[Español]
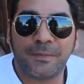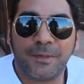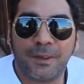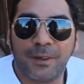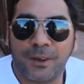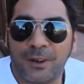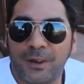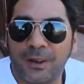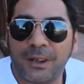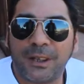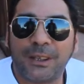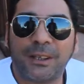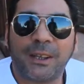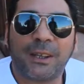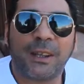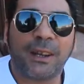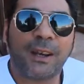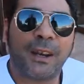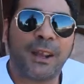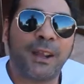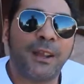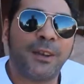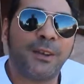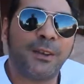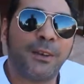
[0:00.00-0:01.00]
yo los criticaré
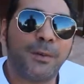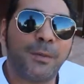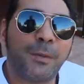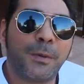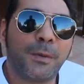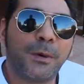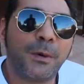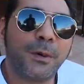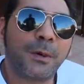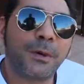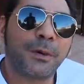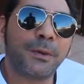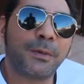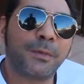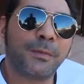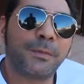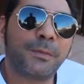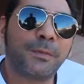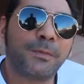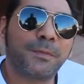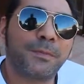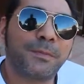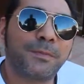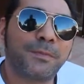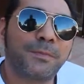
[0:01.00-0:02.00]
a ellos por,
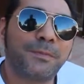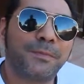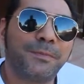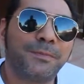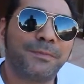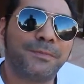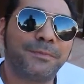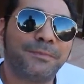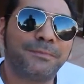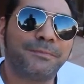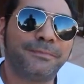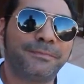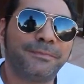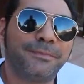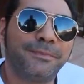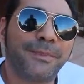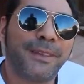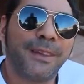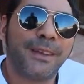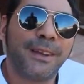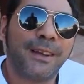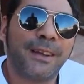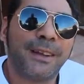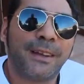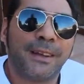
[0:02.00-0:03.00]
mm,
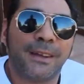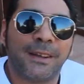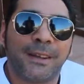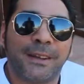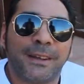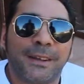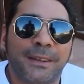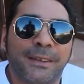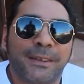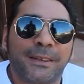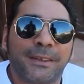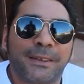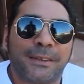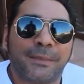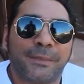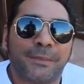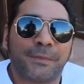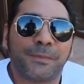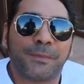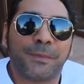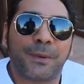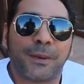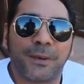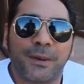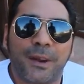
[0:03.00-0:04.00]

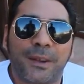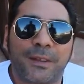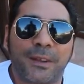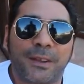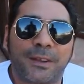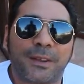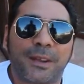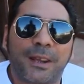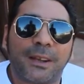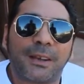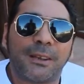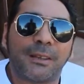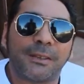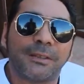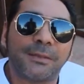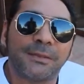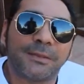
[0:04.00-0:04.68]
por no aceptar.